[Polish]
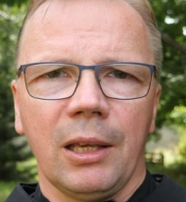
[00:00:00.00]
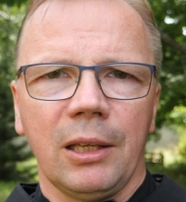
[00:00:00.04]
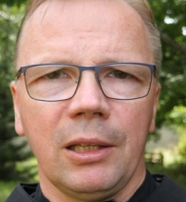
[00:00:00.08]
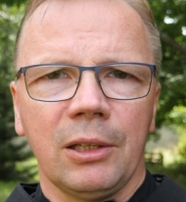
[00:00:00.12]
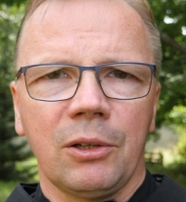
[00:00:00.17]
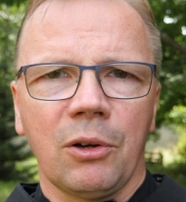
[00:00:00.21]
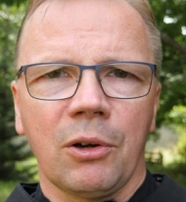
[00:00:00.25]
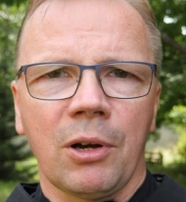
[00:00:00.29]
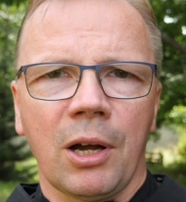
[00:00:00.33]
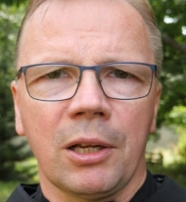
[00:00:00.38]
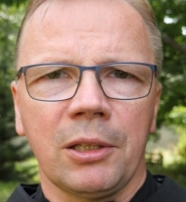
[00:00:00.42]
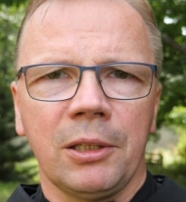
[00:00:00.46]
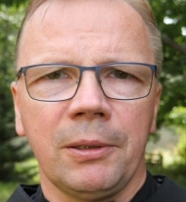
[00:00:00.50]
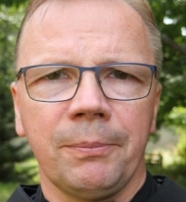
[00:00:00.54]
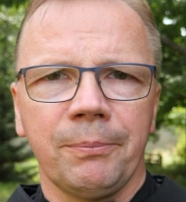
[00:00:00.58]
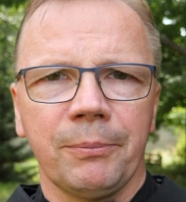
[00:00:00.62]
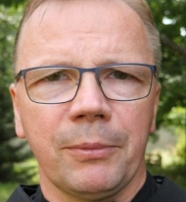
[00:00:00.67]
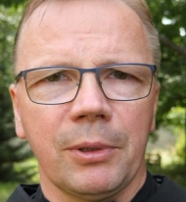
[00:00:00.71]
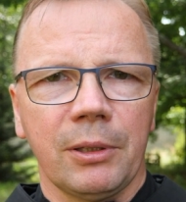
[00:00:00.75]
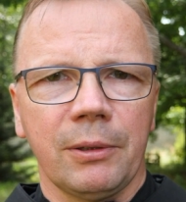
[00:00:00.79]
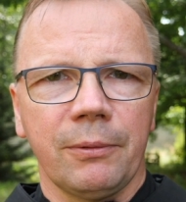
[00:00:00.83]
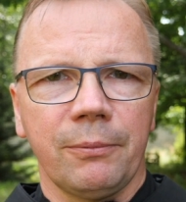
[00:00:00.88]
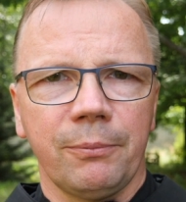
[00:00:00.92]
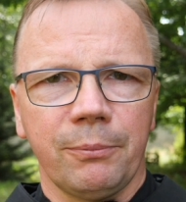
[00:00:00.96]
I kochani,
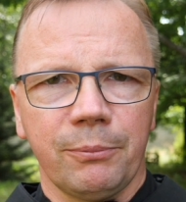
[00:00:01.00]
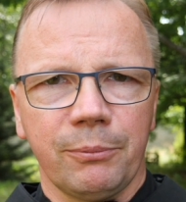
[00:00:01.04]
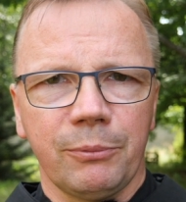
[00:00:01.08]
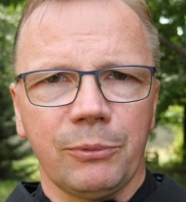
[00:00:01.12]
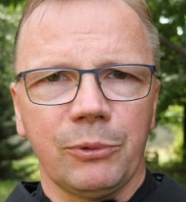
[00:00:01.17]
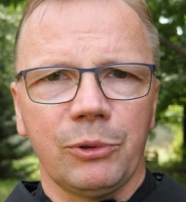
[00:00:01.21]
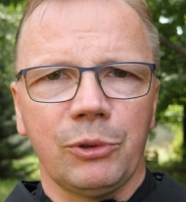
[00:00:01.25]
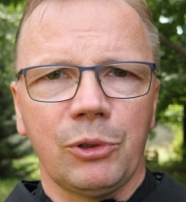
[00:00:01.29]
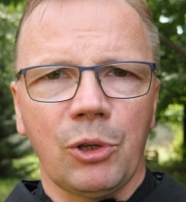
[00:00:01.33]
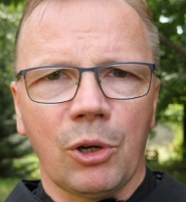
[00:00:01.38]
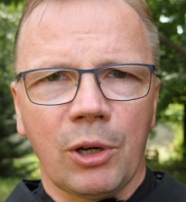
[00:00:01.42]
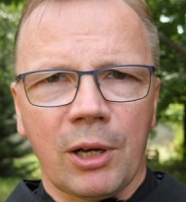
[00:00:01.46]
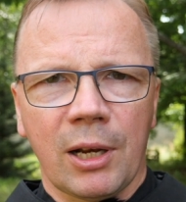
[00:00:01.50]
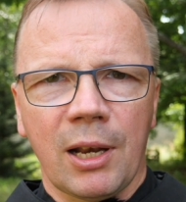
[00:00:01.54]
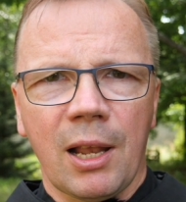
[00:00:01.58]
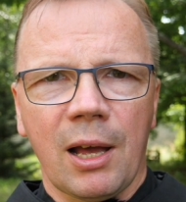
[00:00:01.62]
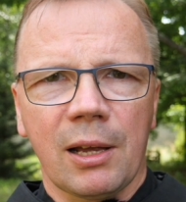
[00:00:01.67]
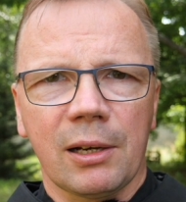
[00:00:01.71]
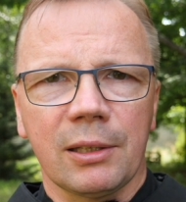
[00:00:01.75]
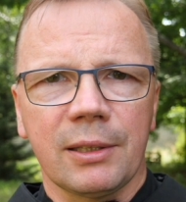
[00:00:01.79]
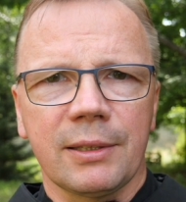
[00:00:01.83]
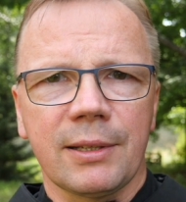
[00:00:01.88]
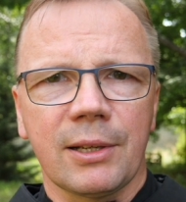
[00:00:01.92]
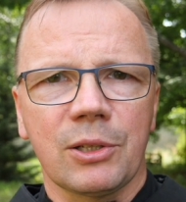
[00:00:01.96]
do
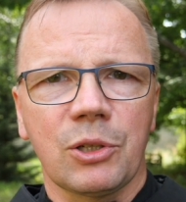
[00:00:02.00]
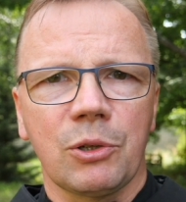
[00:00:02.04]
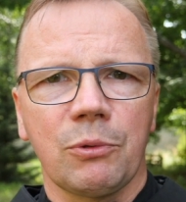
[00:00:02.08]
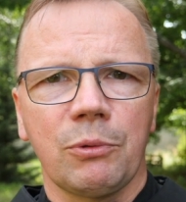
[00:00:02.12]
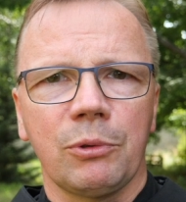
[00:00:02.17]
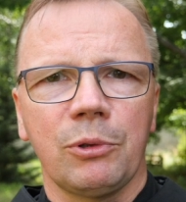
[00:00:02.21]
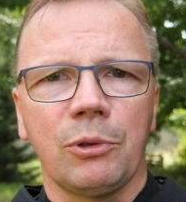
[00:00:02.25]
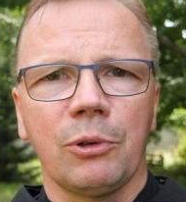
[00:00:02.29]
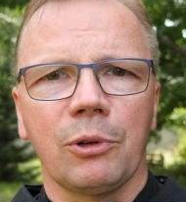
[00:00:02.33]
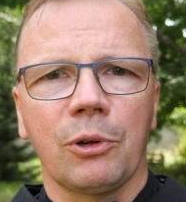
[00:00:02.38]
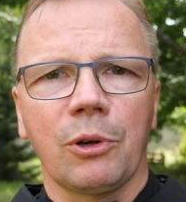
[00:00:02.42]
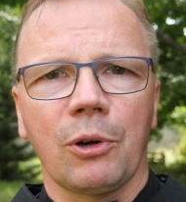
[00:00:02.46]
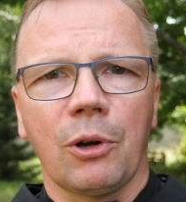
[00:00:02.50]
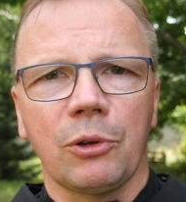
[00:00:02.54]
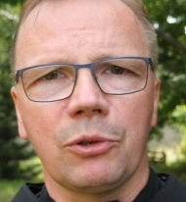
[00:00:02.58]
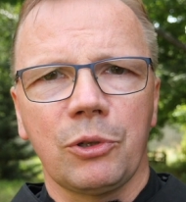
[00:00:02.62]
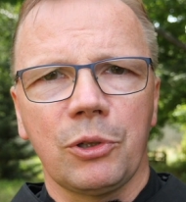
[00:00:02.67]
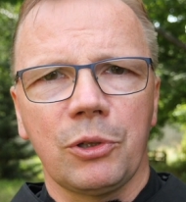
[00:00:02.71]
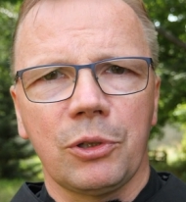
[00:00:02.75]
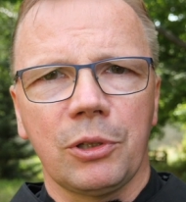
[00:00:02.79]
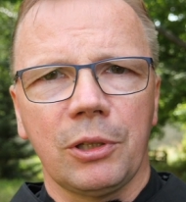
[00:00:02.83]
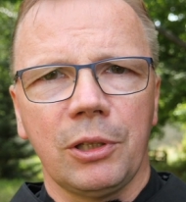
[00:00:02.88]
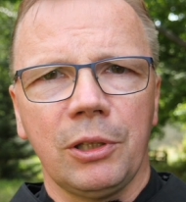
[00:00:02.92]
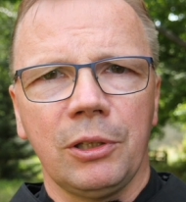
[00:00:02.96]
Klary zaczęły
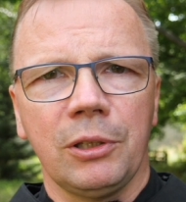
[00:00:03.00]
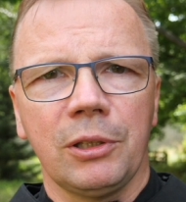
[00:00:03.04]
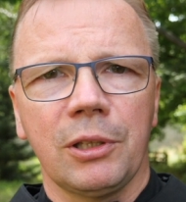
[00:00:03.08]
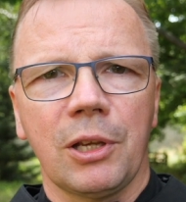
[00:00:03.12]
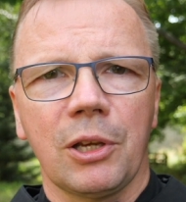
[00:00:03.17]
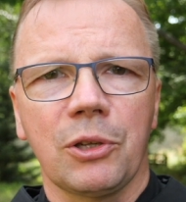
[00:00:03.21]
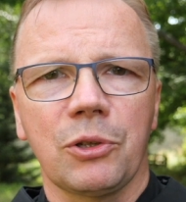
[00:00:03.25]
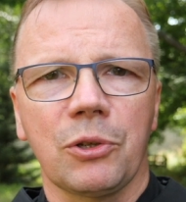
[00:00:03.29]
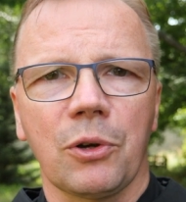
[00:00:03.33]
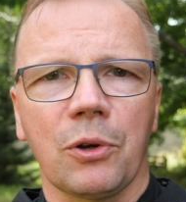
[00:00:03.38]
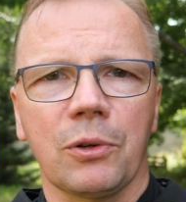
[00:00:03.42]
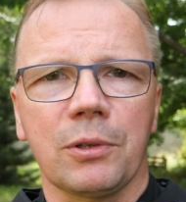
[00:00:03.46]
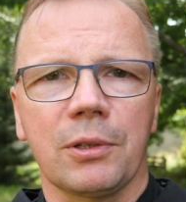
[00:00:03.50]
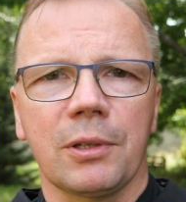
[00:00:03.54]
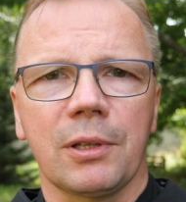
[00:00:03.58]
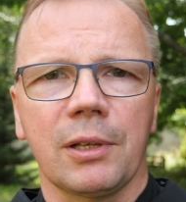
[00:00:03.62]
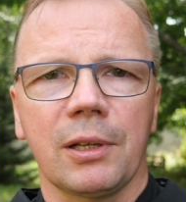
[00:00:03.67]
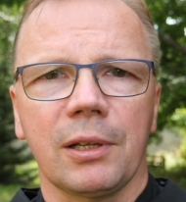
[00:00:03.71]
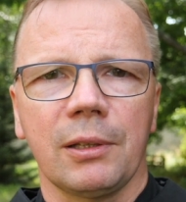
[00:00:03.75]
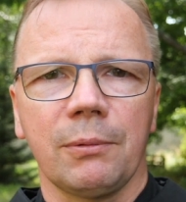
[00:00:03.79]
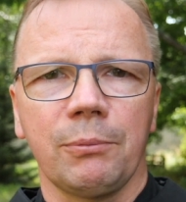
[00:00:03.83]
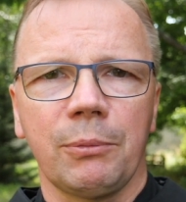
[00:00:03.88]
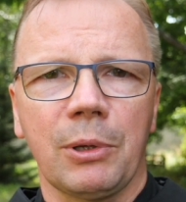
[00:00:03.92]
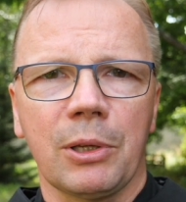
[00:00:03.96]
dochodzić inne
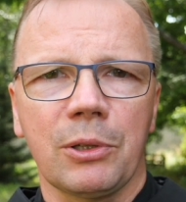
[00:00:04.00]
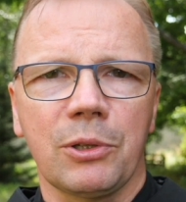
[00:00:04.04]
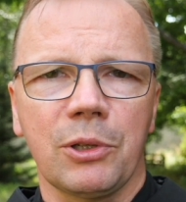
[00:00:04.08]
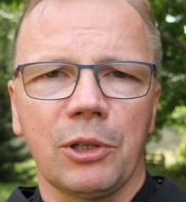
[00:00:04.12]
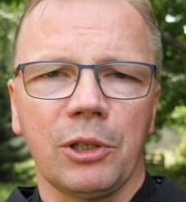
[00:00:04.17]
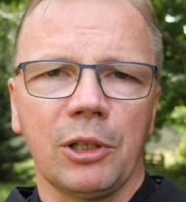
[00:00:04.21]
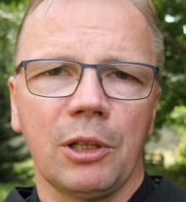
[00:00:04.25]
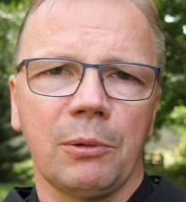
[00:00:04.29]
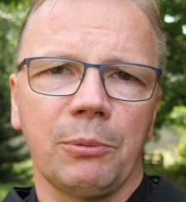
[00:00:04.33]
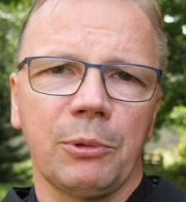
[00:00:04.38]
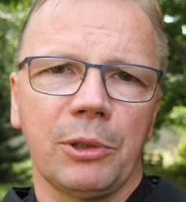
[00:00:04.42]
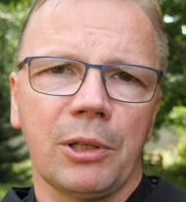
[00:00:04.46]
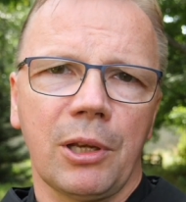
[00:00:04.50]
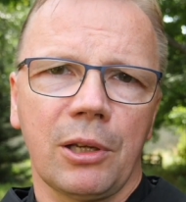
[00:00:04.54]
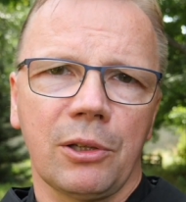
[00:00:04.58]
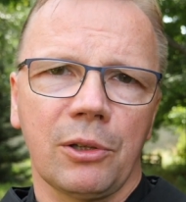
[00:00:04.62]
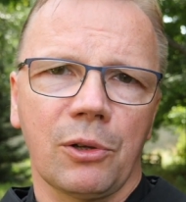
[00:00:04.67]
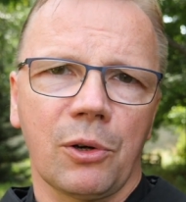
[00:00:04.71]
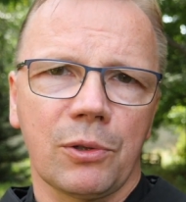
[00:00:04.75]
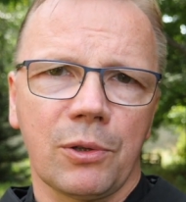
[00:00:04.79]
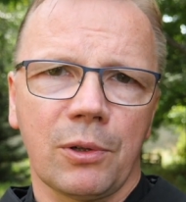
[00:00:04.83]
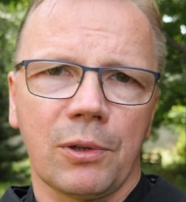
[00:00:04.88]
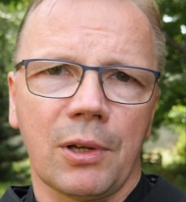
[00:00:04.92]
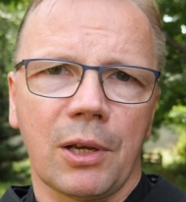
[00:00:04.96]
siostry, między innymi jej
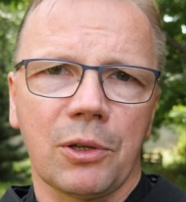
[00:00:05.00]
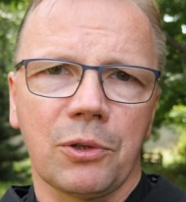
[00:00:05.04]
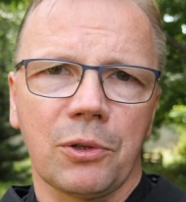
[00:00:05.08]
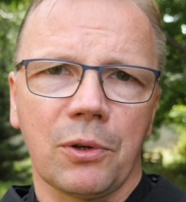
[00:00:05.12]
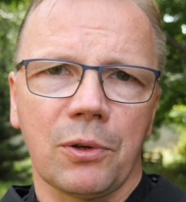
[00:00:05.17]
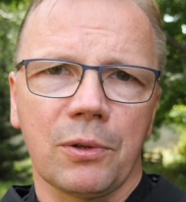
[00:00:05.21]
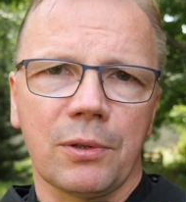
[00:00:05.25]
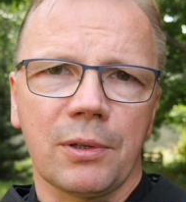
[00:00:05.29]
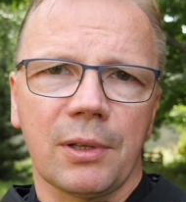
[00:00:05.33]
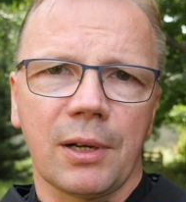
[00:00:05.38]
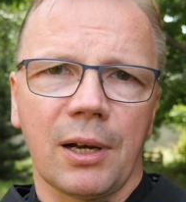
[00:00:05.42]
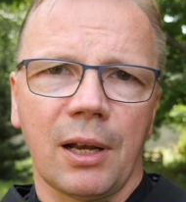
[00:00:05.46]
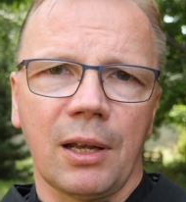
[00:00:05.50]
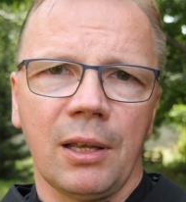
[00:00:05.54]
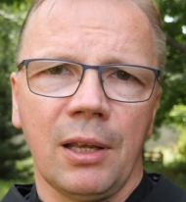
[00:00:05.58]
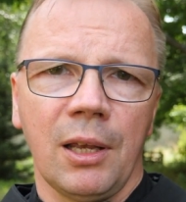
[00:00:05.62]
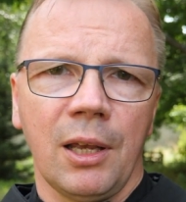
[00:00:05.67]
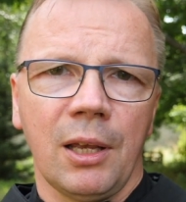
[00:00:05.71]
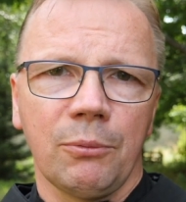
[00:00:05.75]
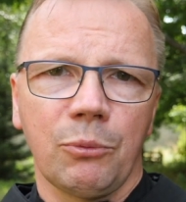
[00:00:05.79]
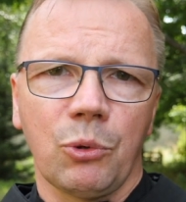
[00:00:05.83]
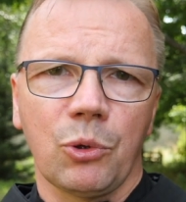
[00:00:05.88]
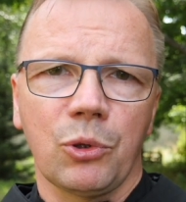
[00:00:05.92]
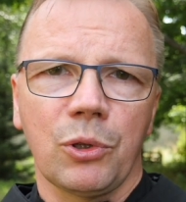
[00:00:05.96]
rodzona siostra,
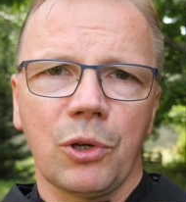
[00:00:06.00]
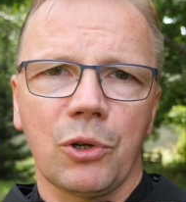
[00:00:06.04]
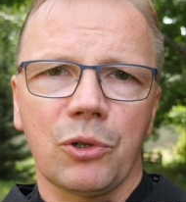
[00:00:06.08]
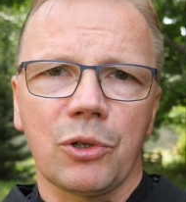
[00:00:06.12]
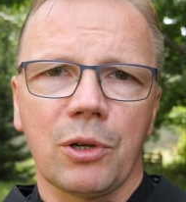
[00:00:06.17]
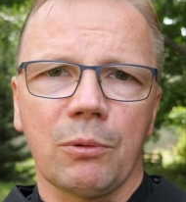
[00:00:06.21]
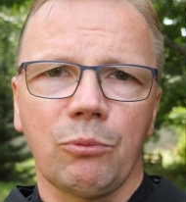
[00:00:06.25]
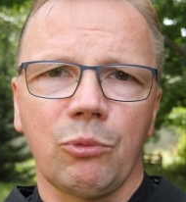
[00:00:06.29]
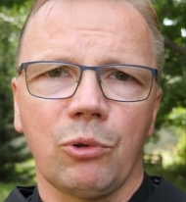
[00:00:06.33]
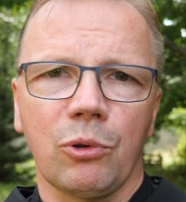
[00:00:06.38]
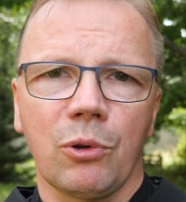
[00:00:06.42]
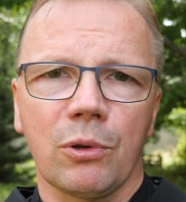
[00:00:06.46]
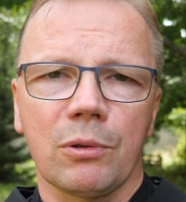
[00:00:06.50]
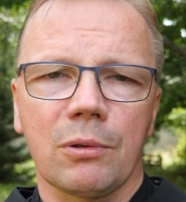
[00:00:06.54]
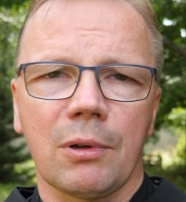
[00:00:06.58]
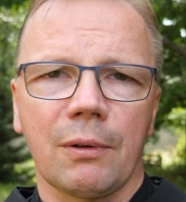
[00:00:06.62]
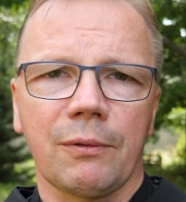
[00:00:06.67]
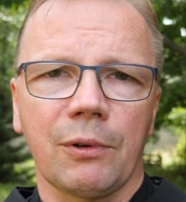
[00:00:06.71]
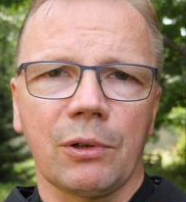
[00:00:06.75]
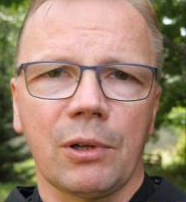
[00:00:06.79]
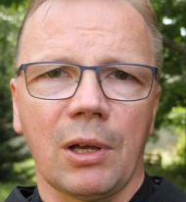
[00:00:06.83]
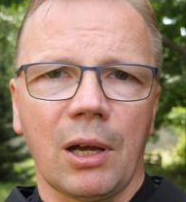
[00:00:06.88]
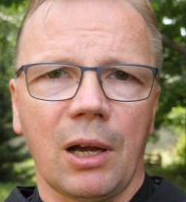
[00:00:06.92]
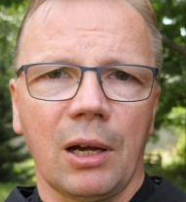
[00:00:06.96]
późniejsza
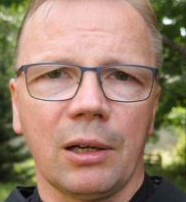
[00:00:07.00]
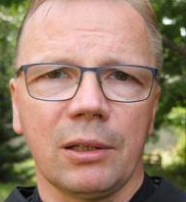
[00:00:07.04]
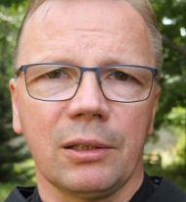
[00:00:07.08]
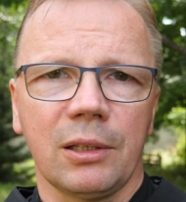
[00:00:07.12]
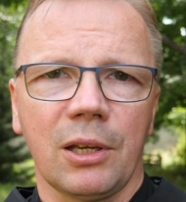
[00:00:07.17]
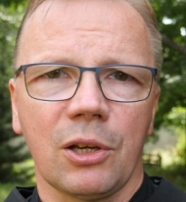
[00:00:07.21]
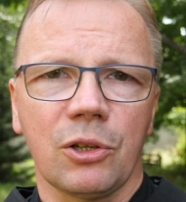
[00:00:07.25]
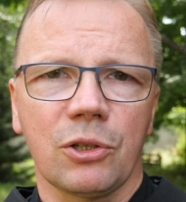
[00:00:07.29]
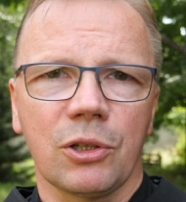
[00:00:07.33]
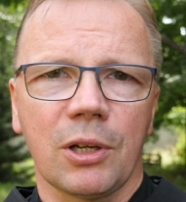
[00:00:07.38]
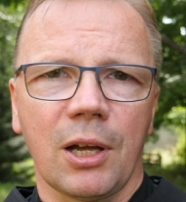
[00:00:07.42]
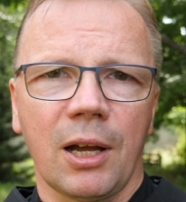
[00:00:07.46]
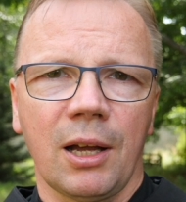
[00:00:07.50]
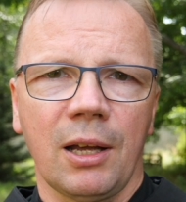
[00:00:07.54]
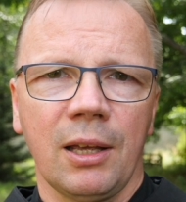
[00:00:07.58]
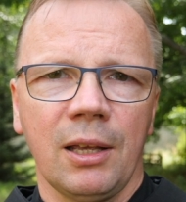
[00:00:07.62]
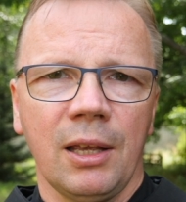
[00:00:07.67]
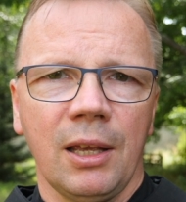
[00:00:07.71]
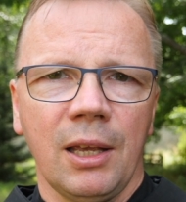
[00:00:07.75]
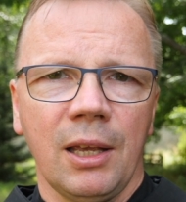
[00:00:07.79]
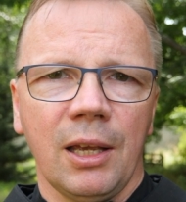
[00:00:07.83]
błogosławiona Agnieszka.